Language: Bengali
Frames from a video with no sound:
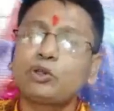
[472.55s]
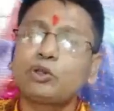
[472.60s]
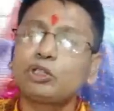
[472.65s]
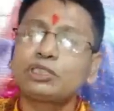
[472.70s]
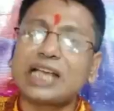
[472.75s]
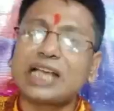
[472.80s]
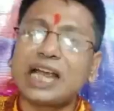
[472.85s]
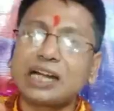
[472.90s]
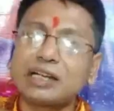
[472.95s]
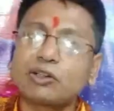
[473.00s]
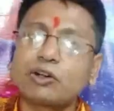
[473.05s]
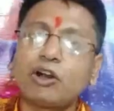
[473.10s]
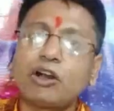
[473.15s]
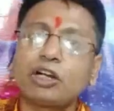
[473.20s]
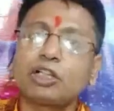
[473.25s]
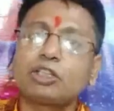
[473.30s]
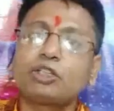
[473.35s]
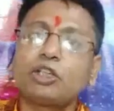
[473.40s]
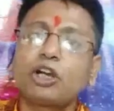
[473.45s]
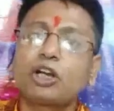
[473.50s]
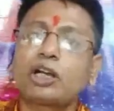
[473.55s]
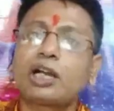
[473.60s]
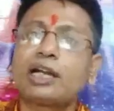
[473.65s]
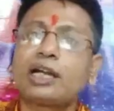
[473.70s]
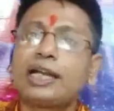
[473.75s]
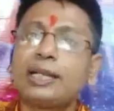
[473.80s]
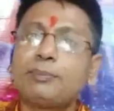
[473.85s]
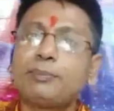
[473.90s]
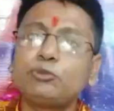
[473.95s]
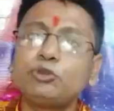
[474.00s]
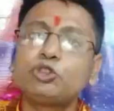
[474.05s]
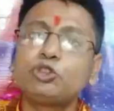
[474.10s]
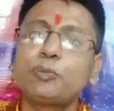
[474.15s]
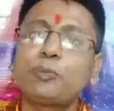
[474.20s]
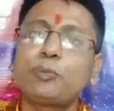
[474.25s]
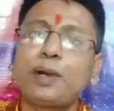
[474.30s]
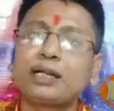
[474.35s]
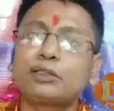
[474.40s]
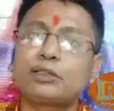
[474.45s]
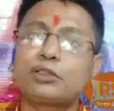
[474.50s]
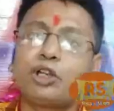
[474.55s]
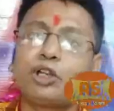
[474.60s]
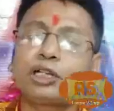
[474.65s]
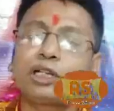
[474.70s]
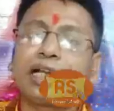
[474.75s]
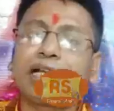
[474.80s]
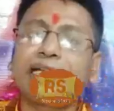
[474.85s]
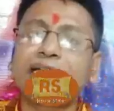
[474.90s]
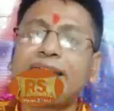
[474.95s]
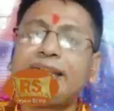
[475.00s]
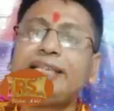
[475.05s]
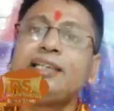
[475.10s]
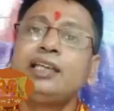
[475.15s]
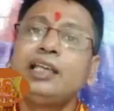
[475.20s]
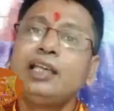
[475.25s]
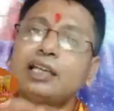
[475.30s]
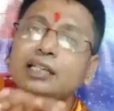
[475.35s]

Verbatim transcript: কোনো চান করানোর দরকার নেই পুজো পাঠ দরকার নেই